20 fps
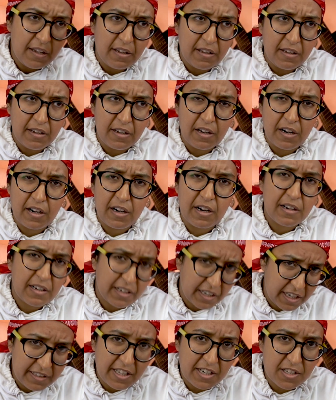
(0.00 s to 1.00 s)
آه،
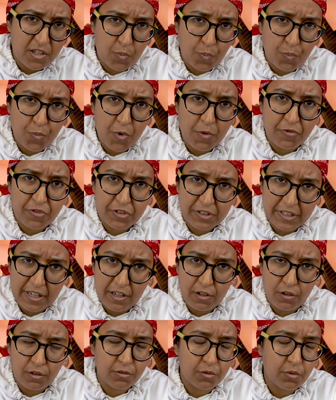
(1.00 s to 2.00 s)
كان درت بوم في
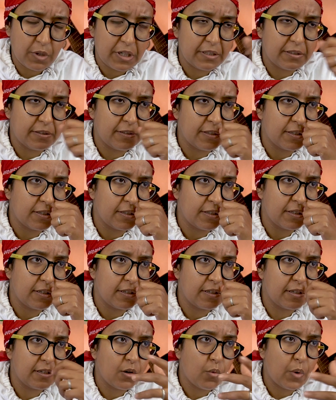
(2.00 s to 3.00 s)
تايلاند واحد
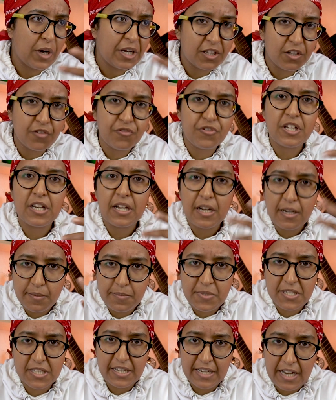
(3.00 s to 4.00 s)
آه، واحد الفيله اللي
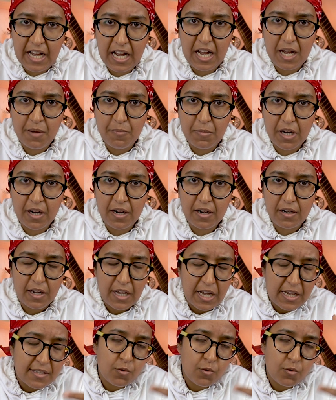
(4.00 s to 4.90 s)
مسكينه حامله